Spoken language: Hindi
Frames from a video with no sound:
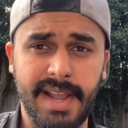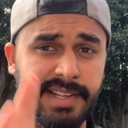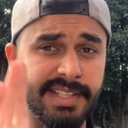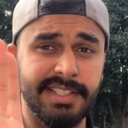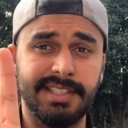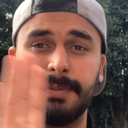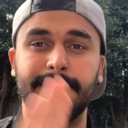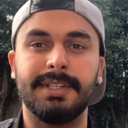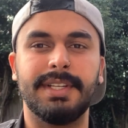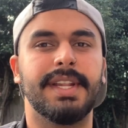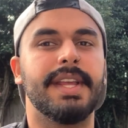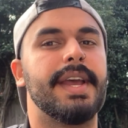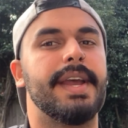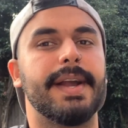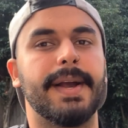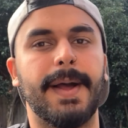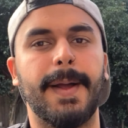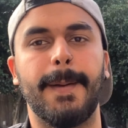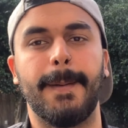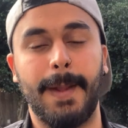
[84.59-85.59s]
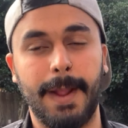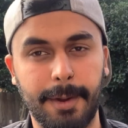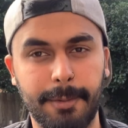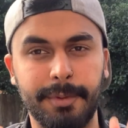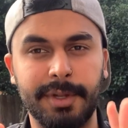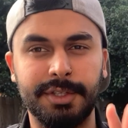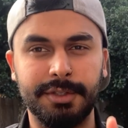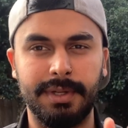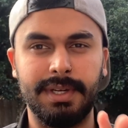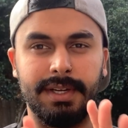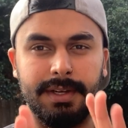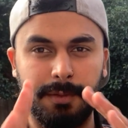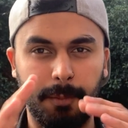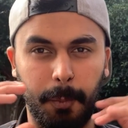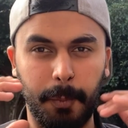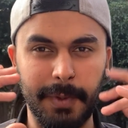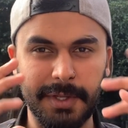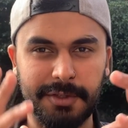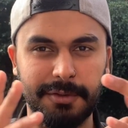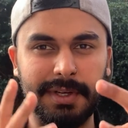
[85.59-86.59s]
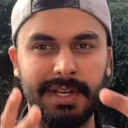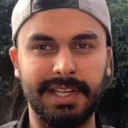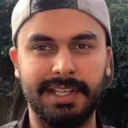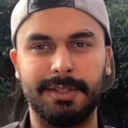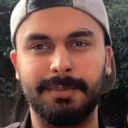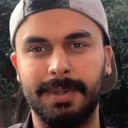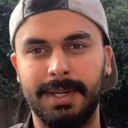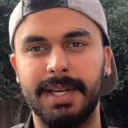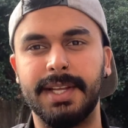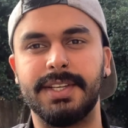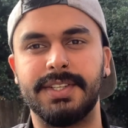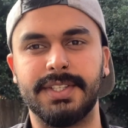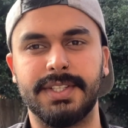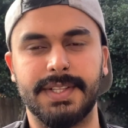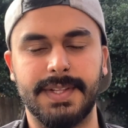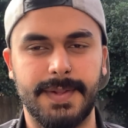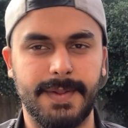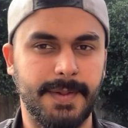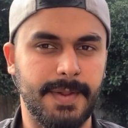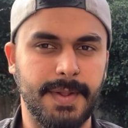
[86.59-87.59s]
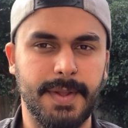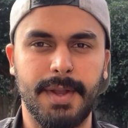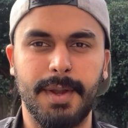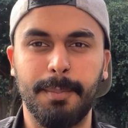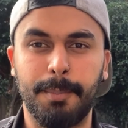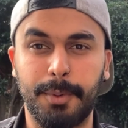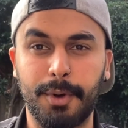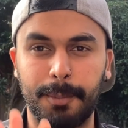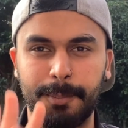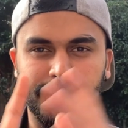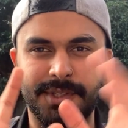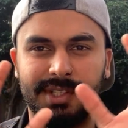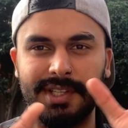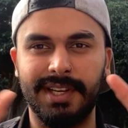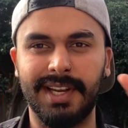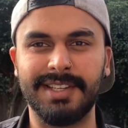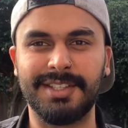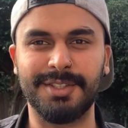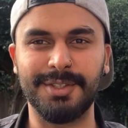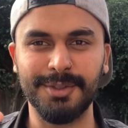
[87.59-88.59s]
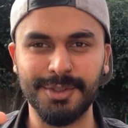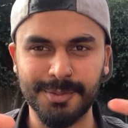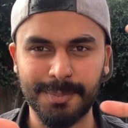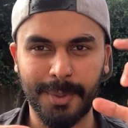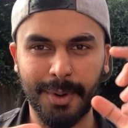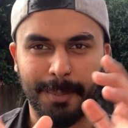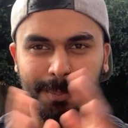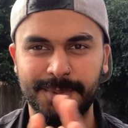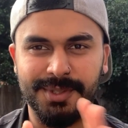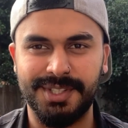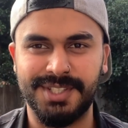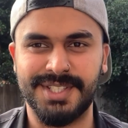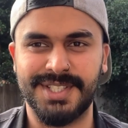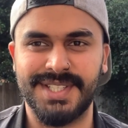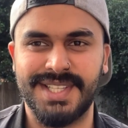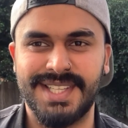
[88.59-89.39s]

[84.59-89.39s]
ऐसे समझ नहीं आएगा विजुअल विजुअल एक्सप्लेनेशन प्रॉप्स लेट्स यूज प्रॉप्स